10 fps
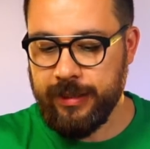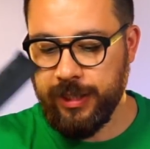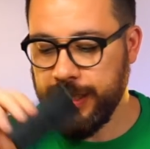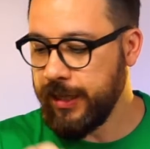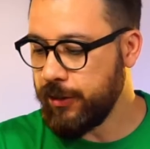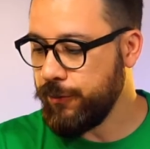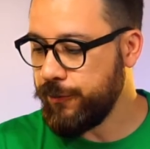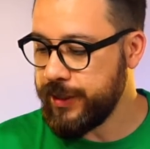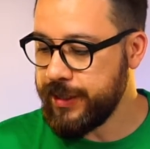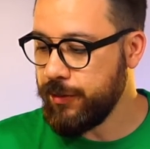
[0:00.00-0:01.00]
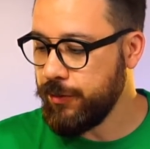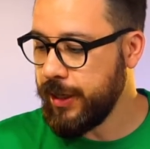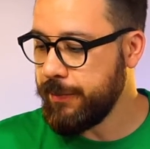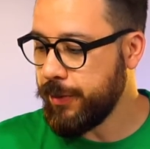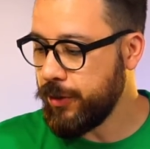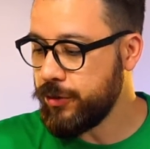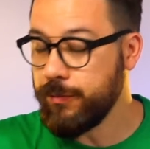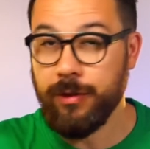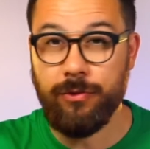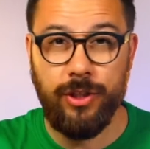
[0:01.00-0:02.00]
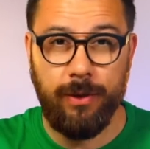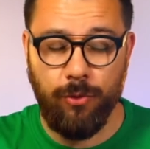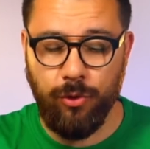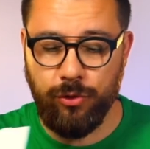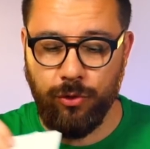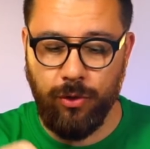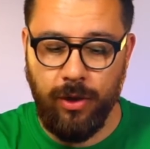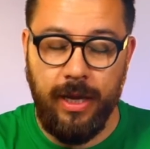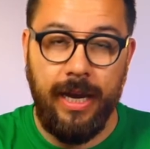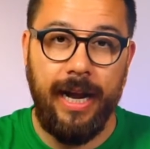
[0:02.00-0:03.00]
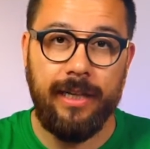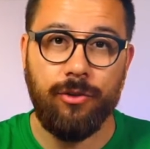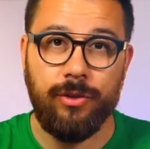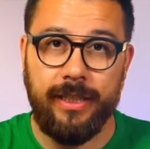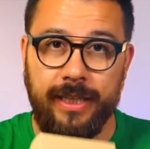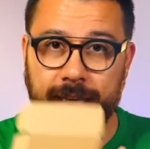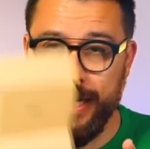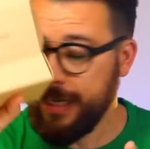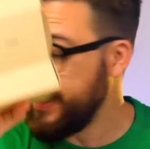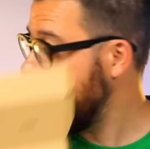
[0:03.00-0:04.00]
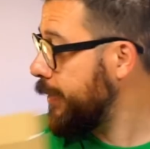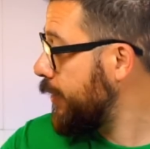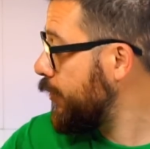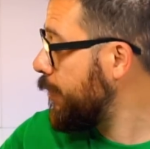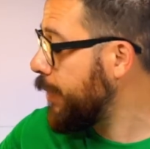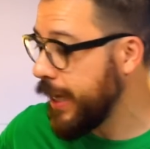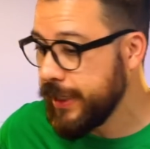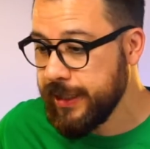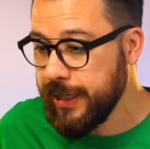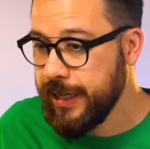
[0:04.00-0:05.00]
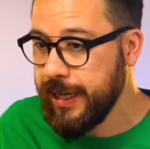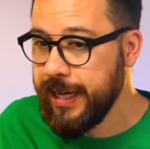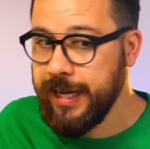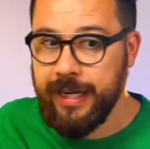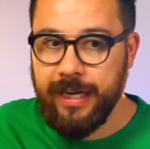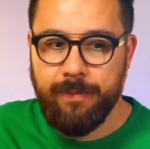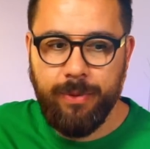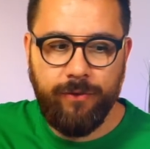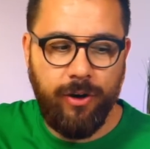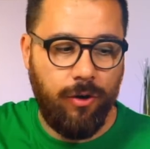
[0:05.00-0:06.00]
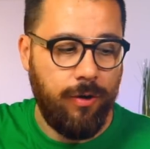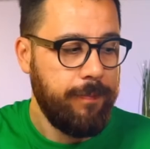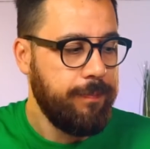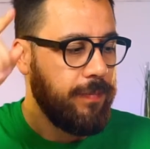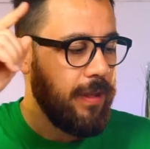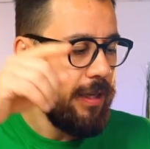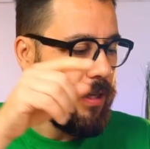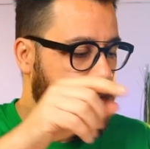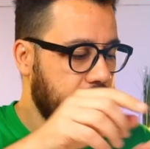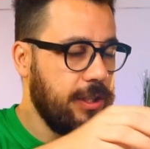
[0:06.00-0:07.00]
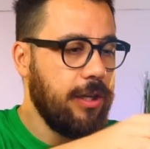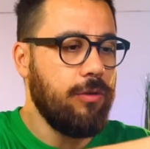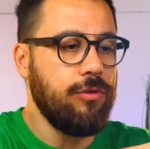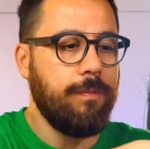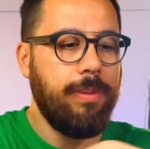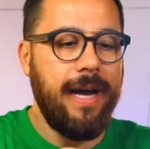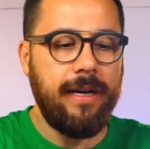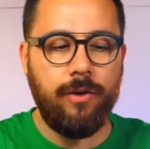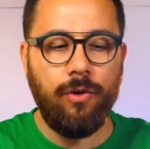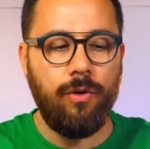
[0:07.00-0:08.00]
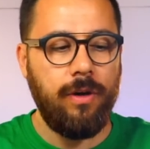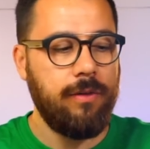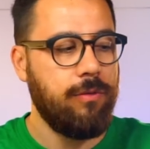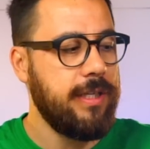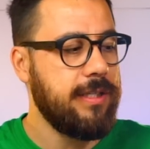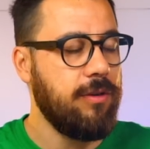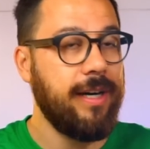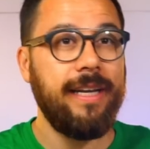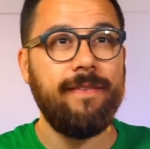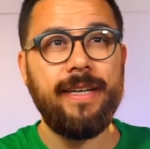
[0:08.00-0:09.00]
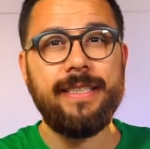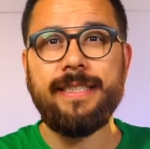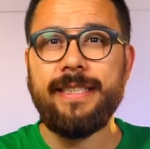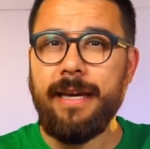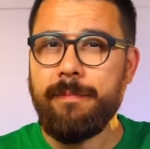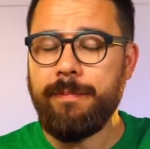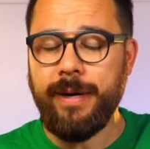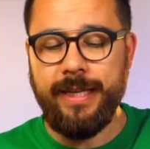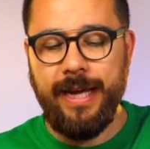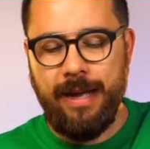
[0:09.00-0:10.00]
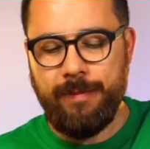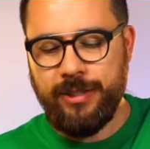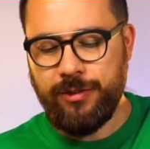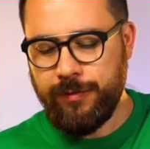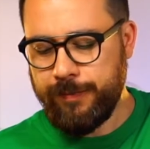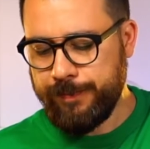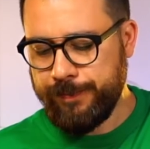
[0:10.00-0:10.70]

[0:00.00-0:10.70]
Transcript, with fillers: c'è anche la confezione, però insomma non c'è molto altro da dire, le mettiamo da parte e le proverò. Secondo pacco, questo arriva sempre da Amazon,